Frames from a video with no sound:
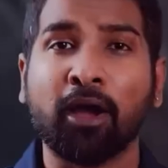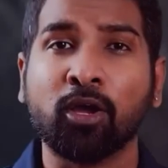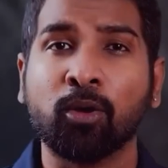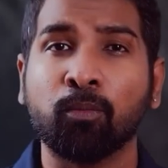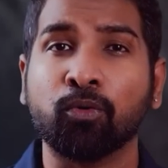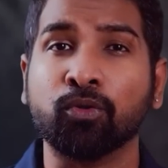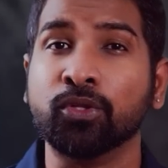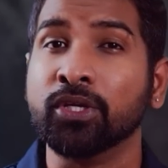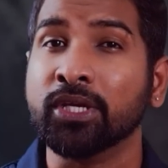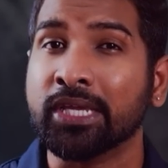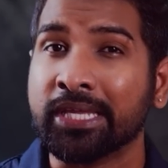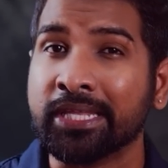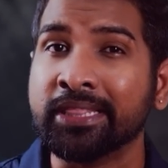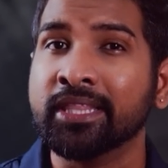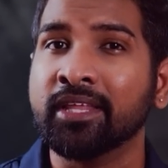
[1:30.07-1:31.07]
பார்க்கும்போது
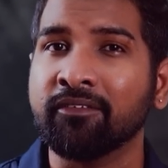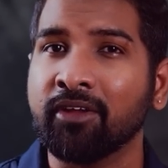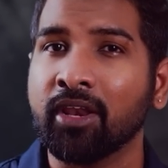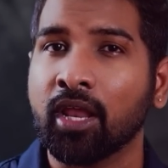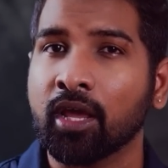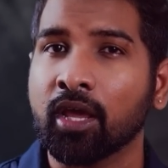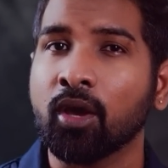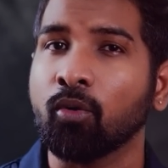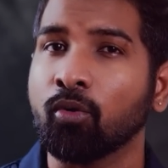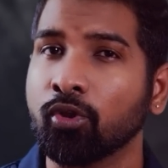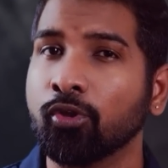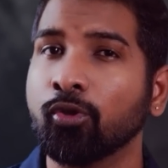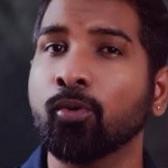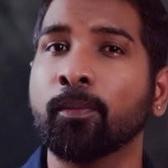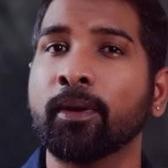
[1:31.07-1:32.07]
இந்த விலங்கை ஒரு
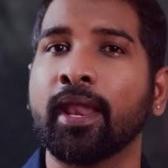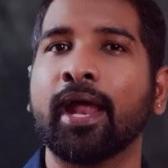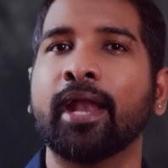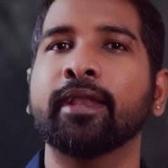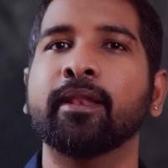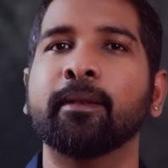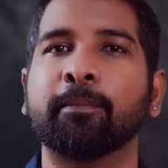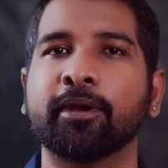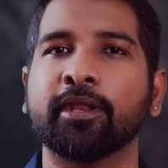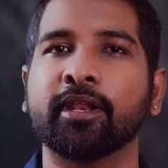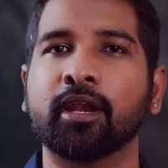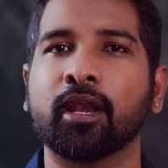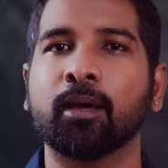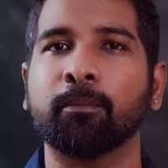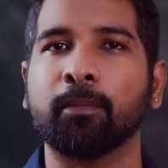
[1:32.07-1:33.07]
ஹியூமன் ஹேண்டில்
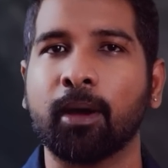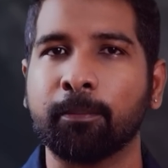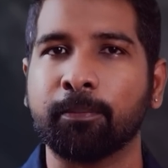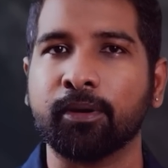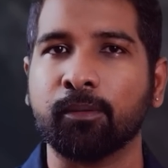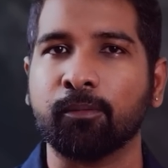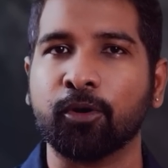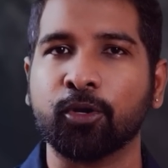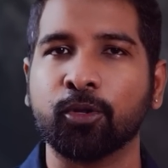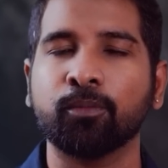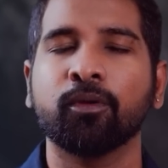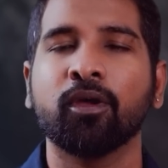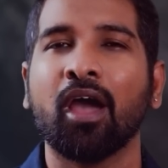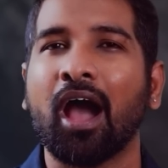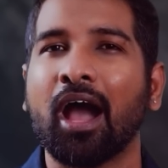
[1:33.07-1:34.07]
பண்ணியிருக்கலாம் அப்படின்னு மட்டும்
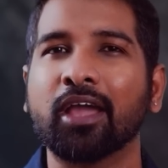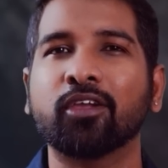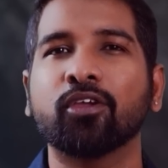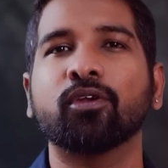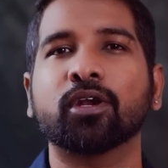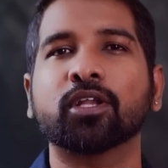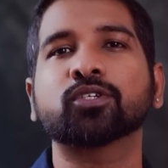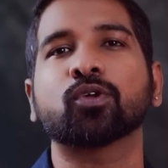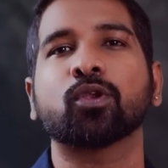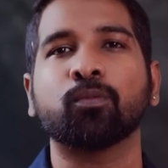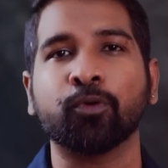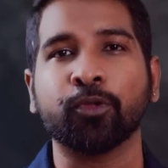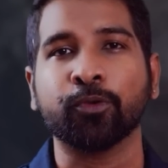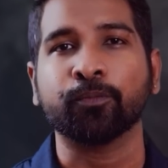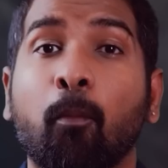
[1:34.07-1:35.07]
அக்யூரேட்டாக சொல்ல
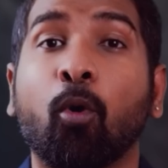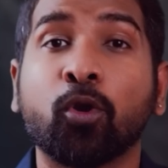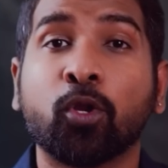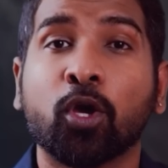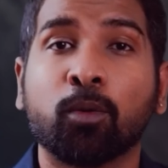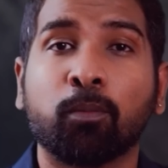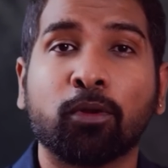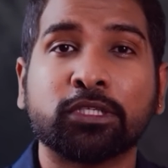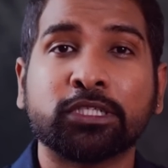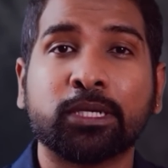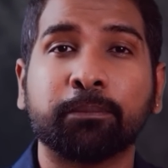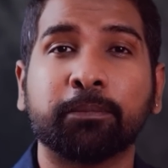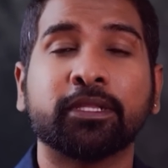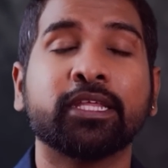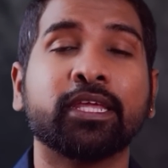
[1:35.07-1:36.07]
முடியும் மோண்டாக்
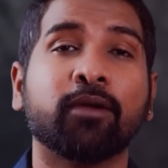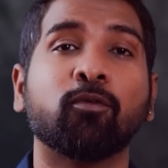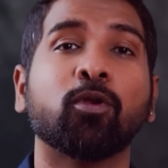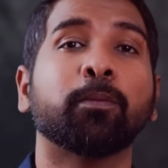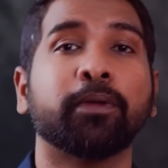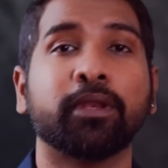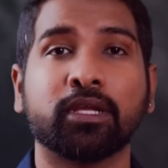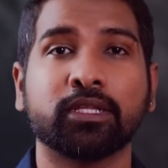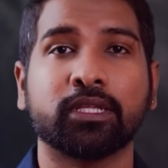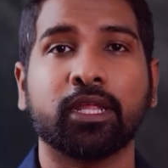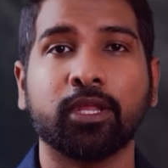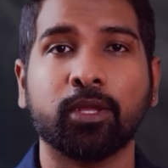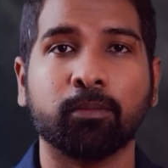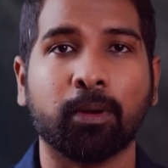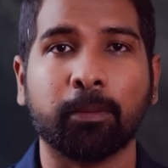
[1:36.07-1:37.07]
ப்ராஜெக்ட் பற்றி எவ்வளோ பேருக்கு
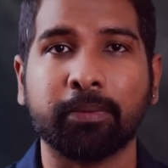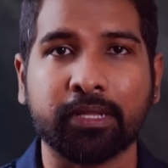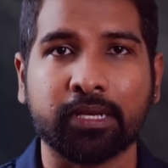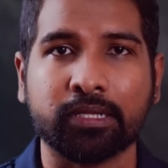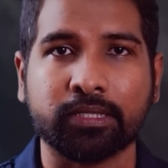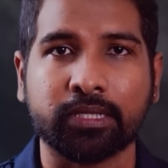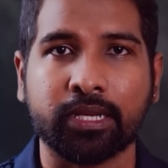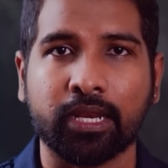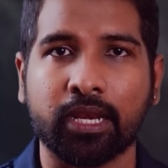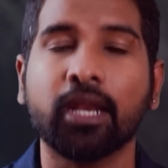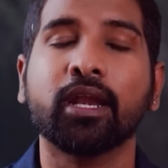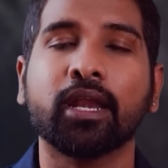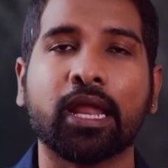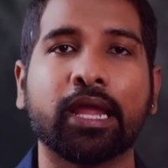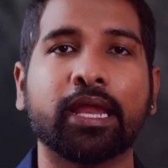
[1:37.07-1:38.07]
தெரியும் அப்படிங்கிறது தெரியல
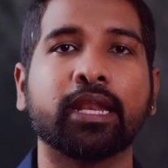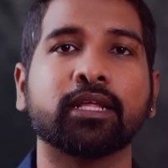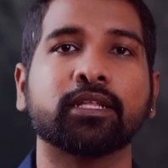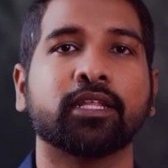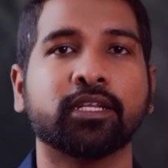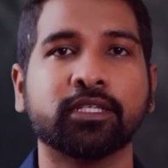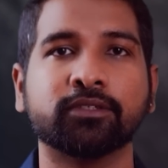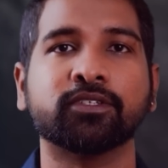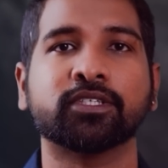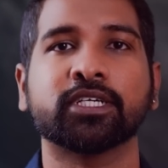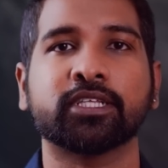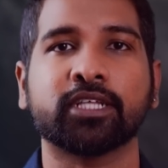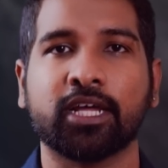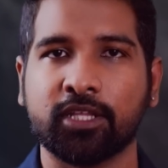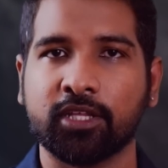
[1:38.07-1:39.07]
நான் எனக்கு தெரிஞ்ச
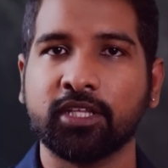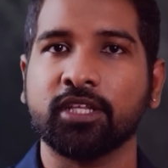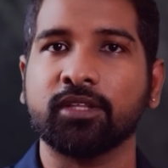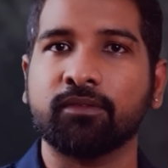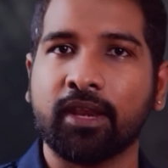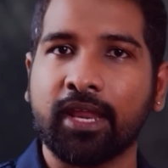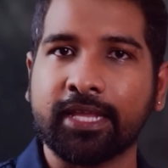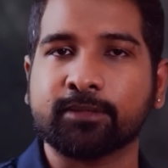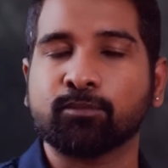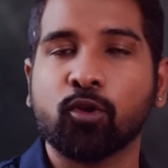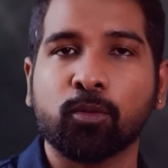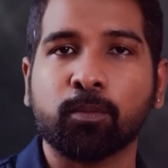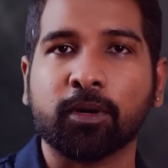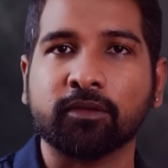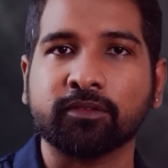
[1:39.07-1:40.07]
விஷயத்தை அதாவது இதுவரை
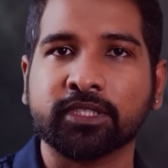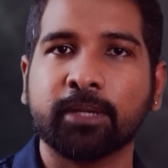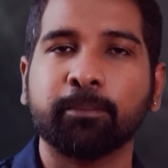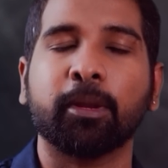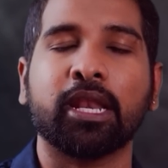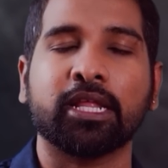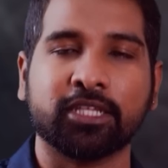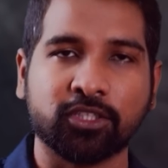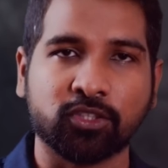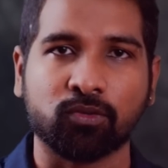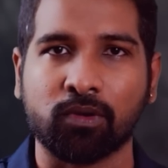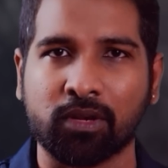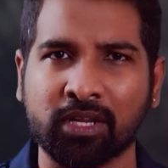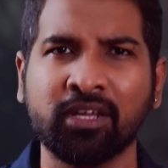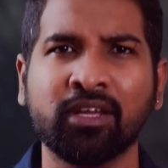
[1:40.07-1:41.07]
எக்ஸ்ப்ளோர் பண்ண விஷயம் எல்லாத்தையும்
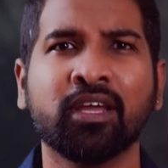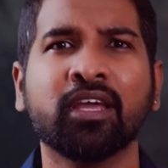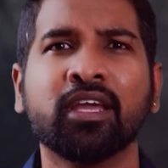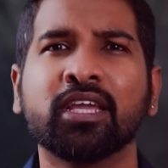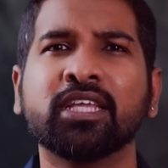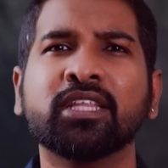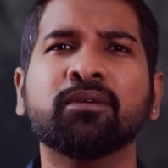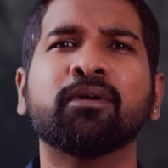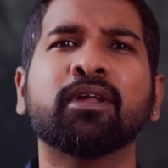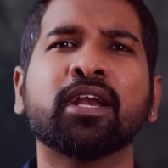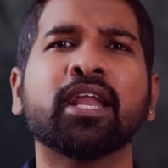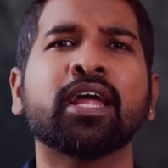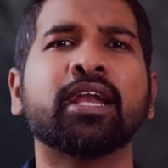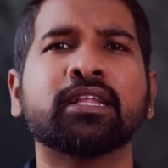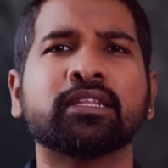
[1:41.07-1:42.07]
சொல்கிறேன் இதுவரை
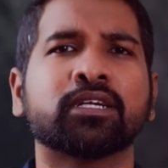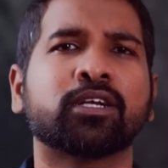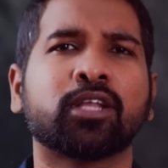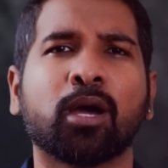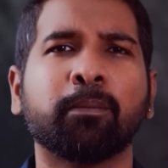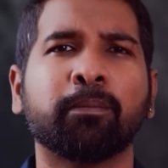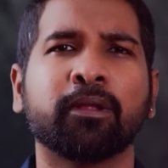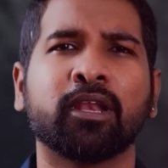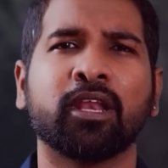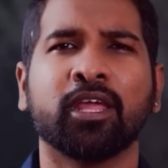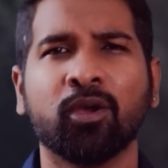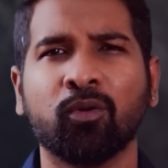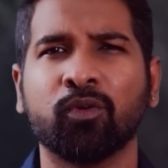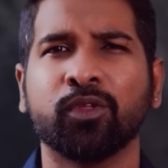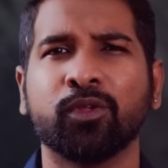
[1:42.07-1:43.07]
நான் எடுத்த
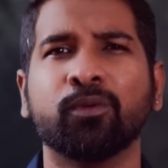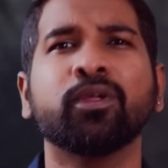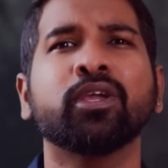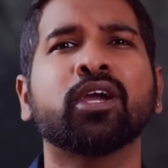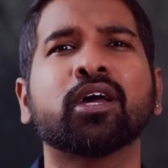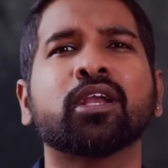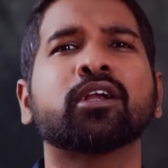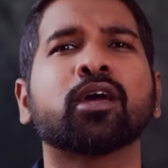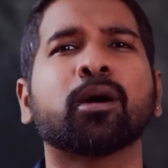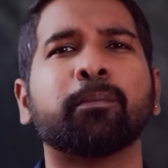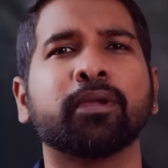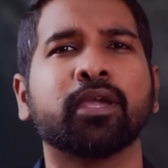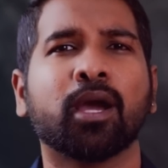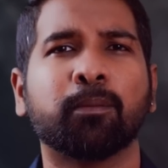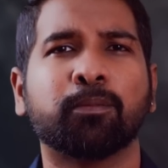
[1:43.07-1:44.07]
டாப்பிக்லேயே ஒரு யூனிக்கான
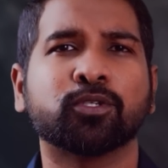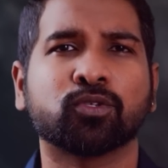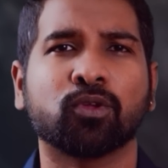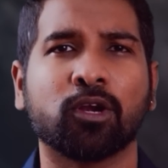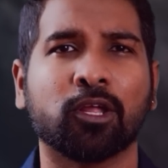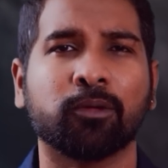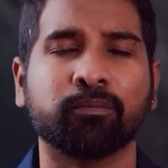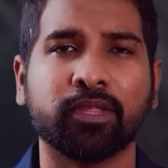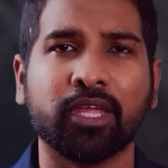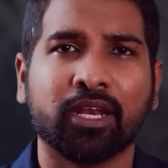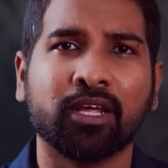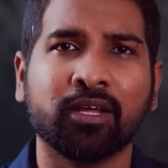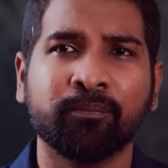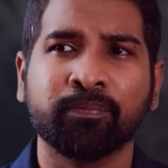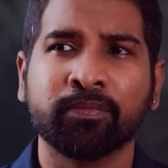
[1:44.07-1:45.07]
டாபிக் அப்படின்னு சொல்லலாம்
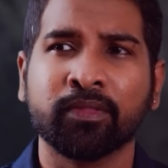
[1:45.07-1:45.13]
ஏன்னா